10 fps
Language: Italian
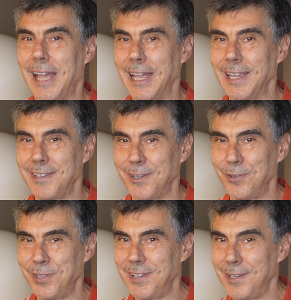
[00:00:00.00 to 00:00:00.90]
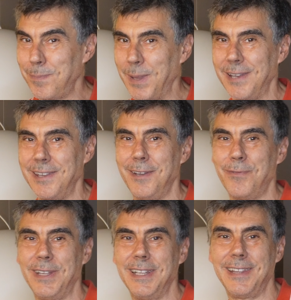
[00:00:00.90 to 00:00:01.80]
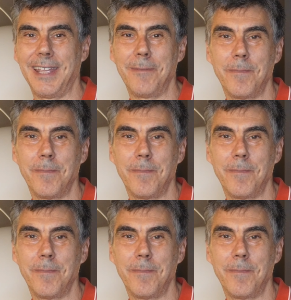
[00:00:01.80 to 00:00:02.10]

anche se non siete esperti del fai da te.